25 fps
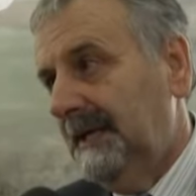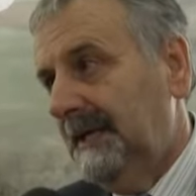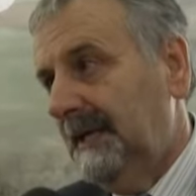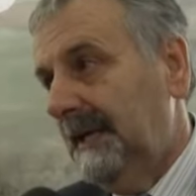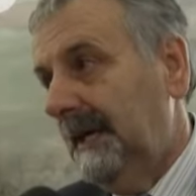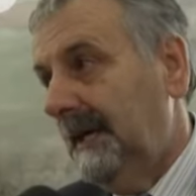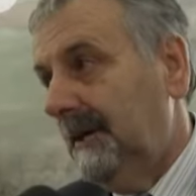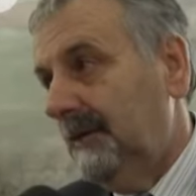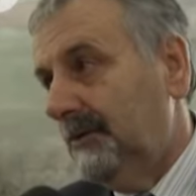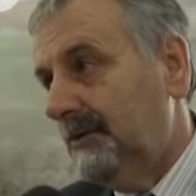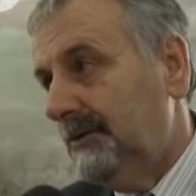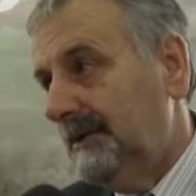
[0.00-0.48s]

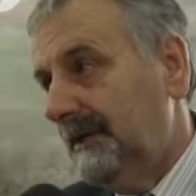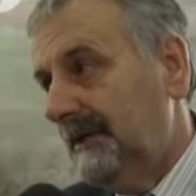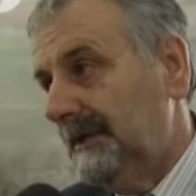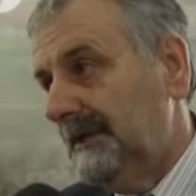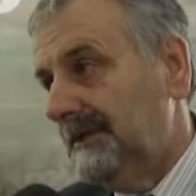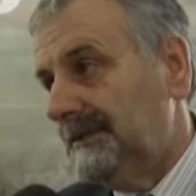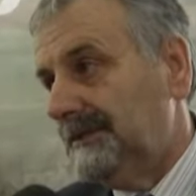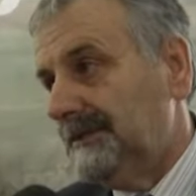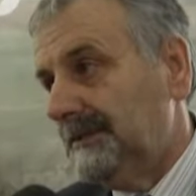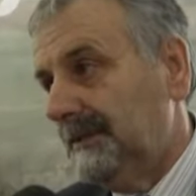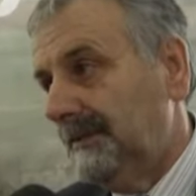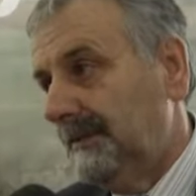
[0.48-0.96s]
eh,
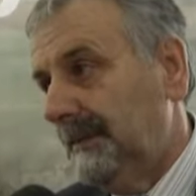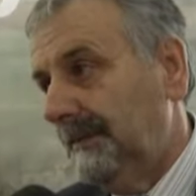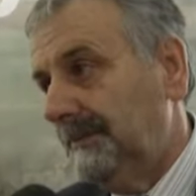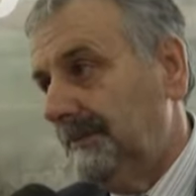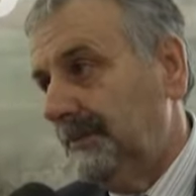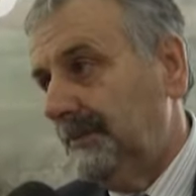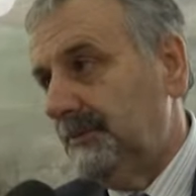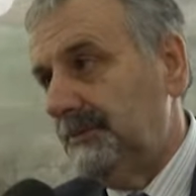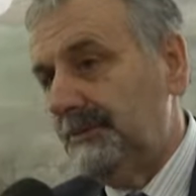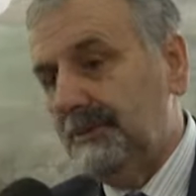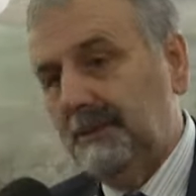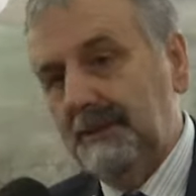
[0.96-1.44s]
l'utilizzo
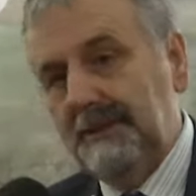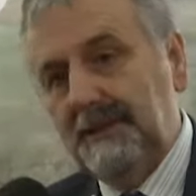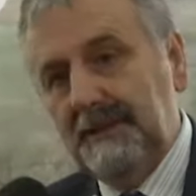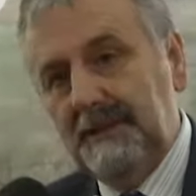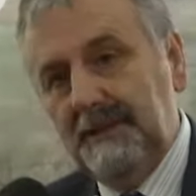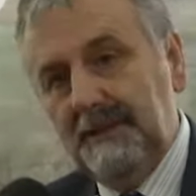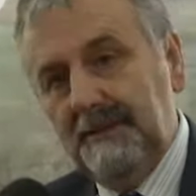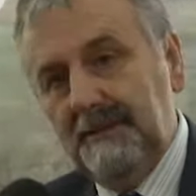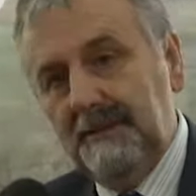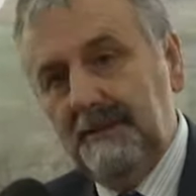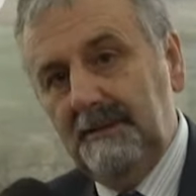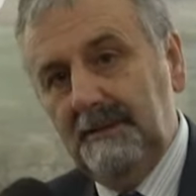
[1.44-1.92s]
appunto di
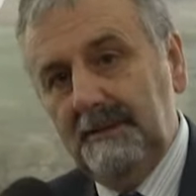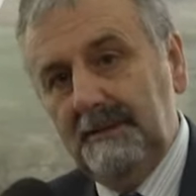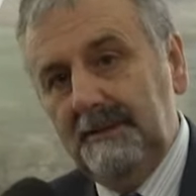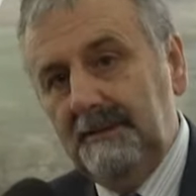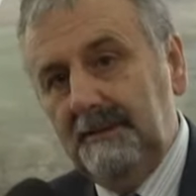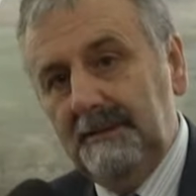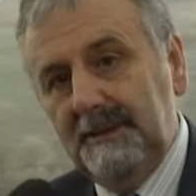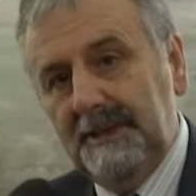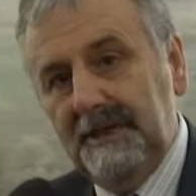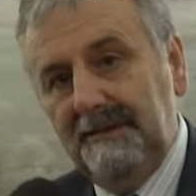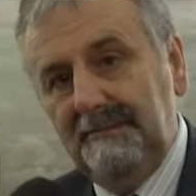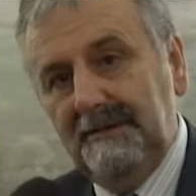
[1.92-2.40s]
chi
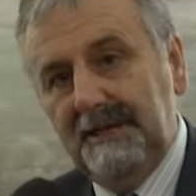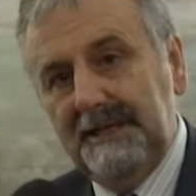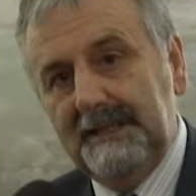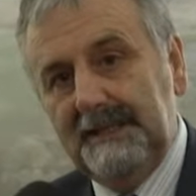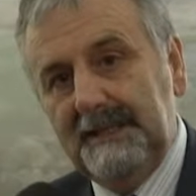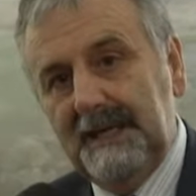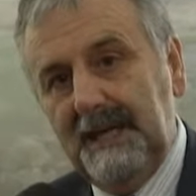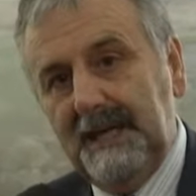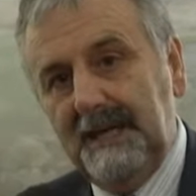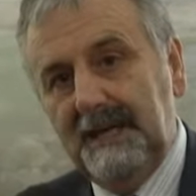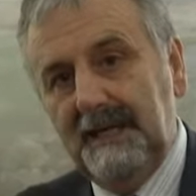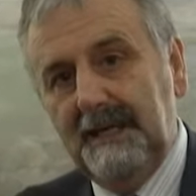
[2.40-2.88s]
deve
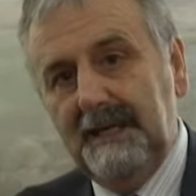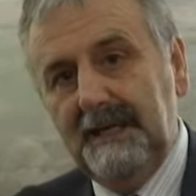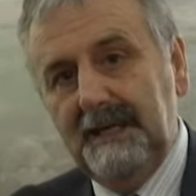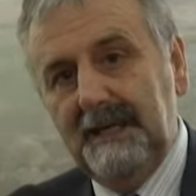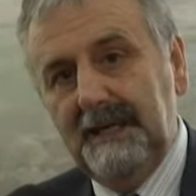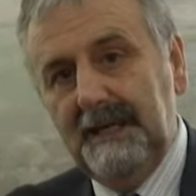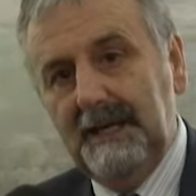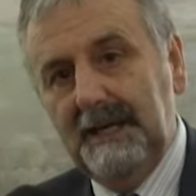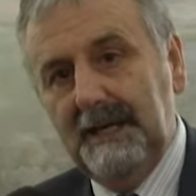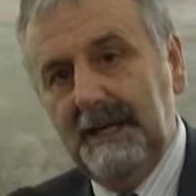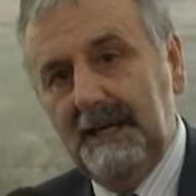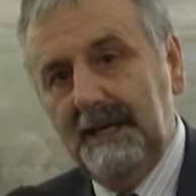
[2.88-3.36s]
andare
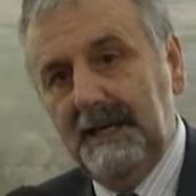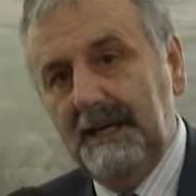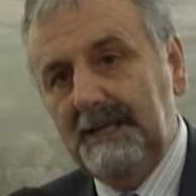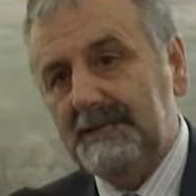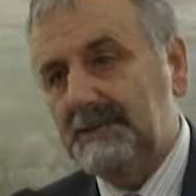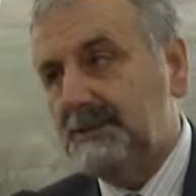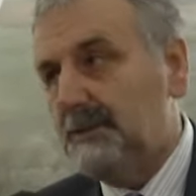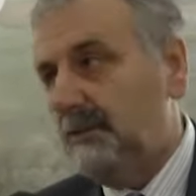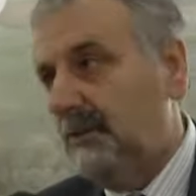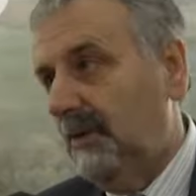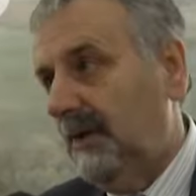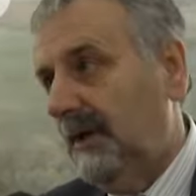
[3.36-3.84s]
a
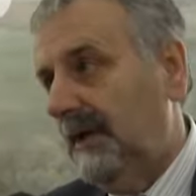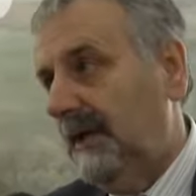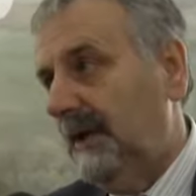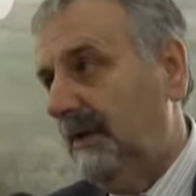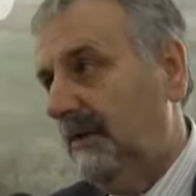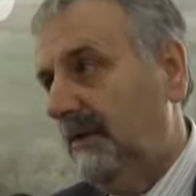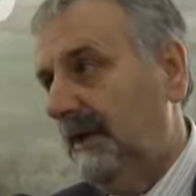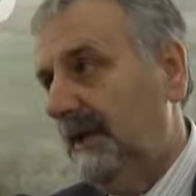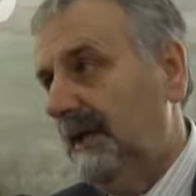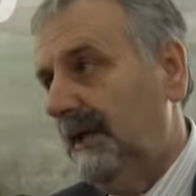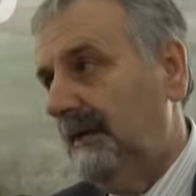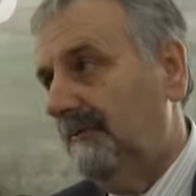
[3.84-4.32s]
scuola
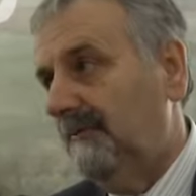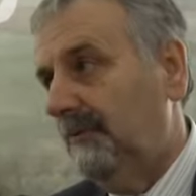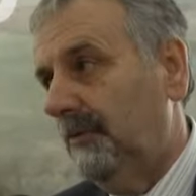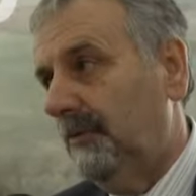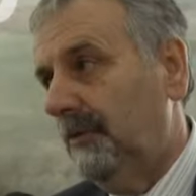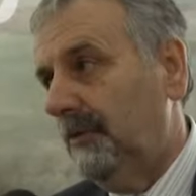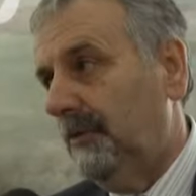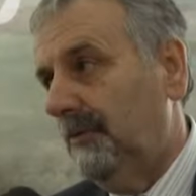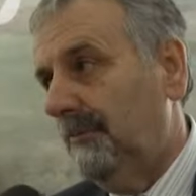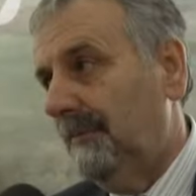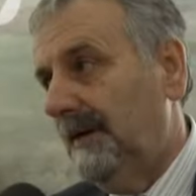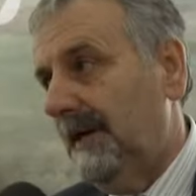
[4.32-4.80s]
o al
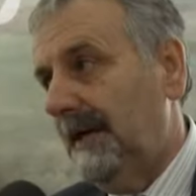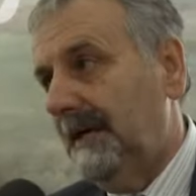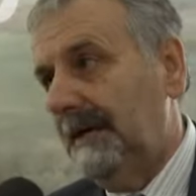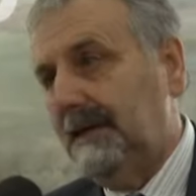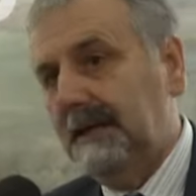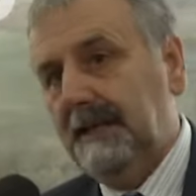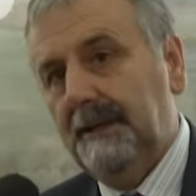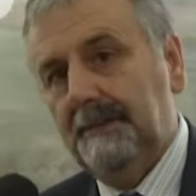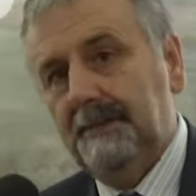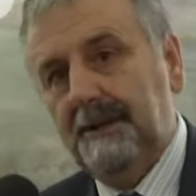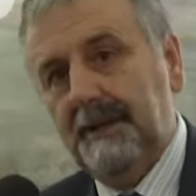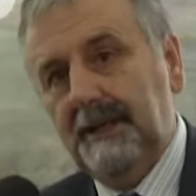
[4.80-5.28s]
lavoro ma
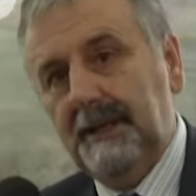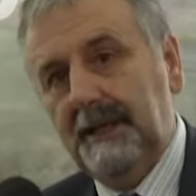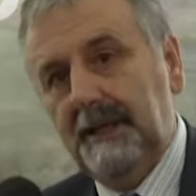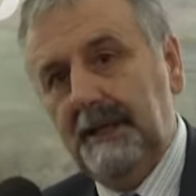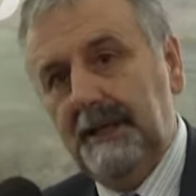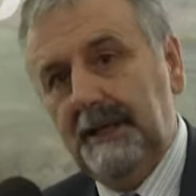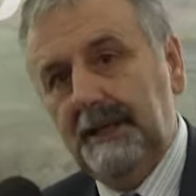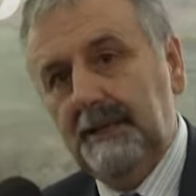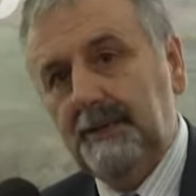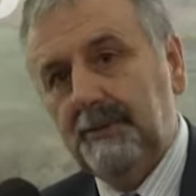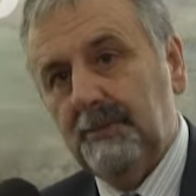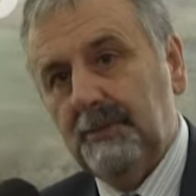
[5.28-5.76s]
anche
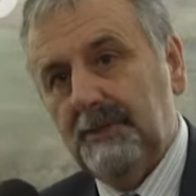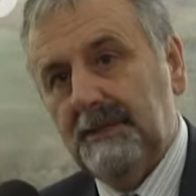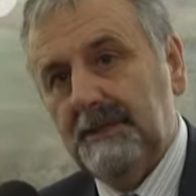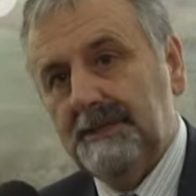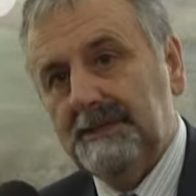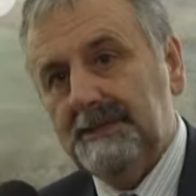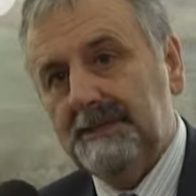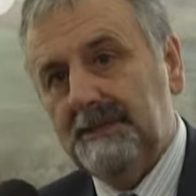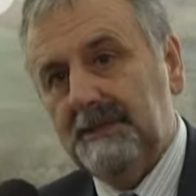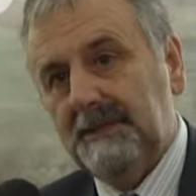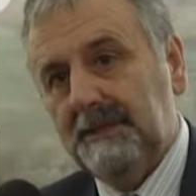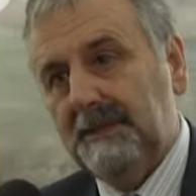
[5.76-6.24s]
per i
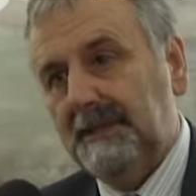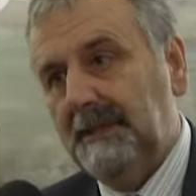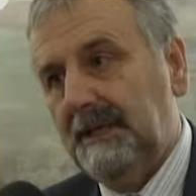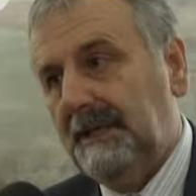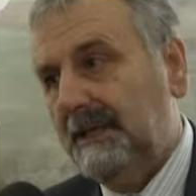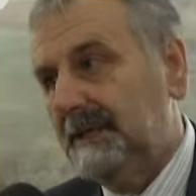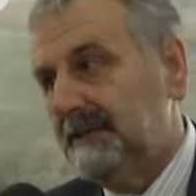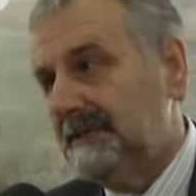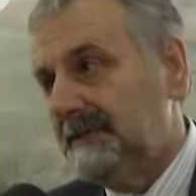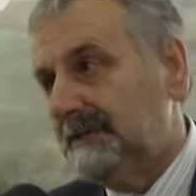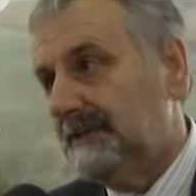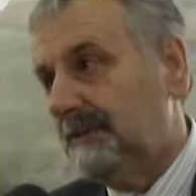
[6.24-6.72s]
turisti
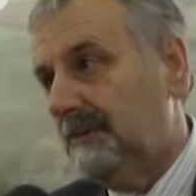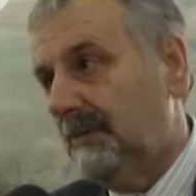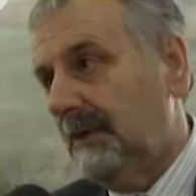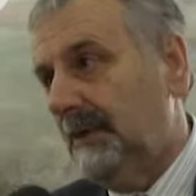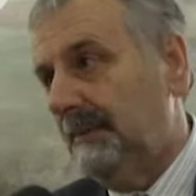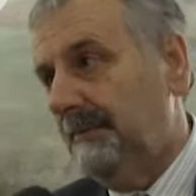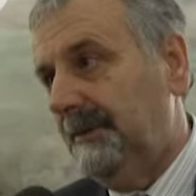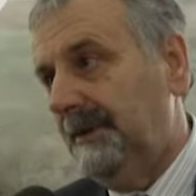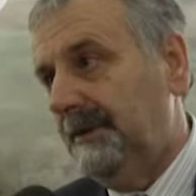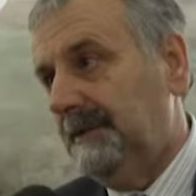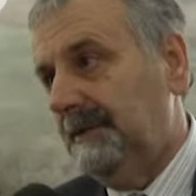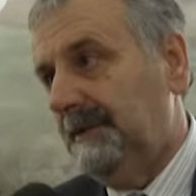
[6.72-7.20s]
che
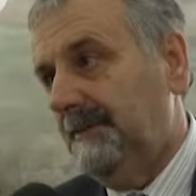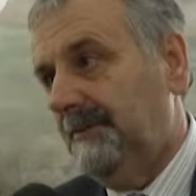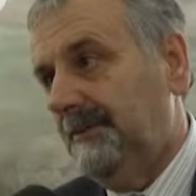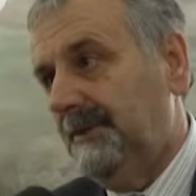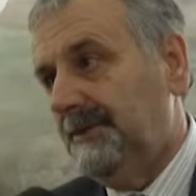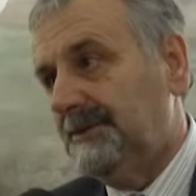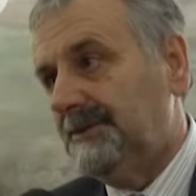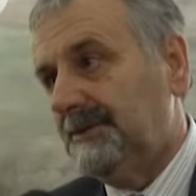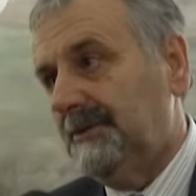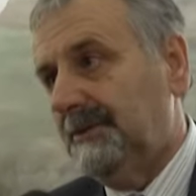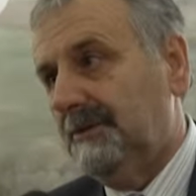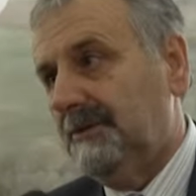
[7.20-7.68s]
sicuramente
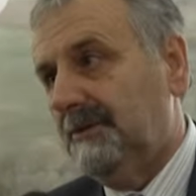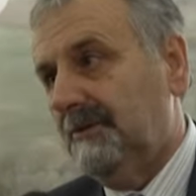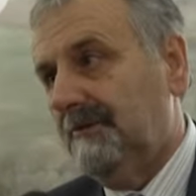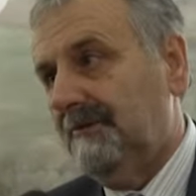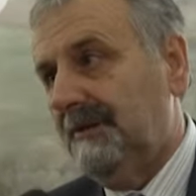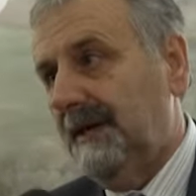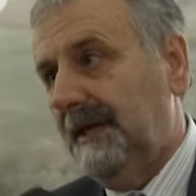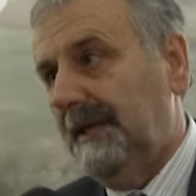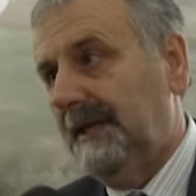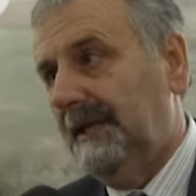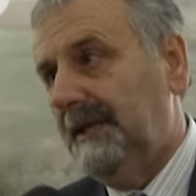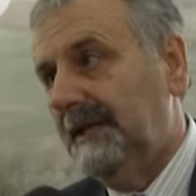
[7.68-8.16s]
possono
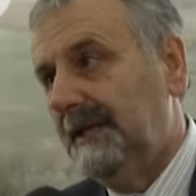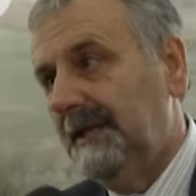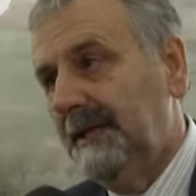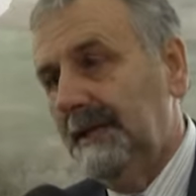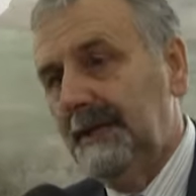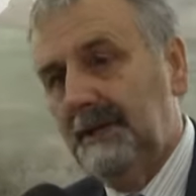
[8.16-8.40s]
trovare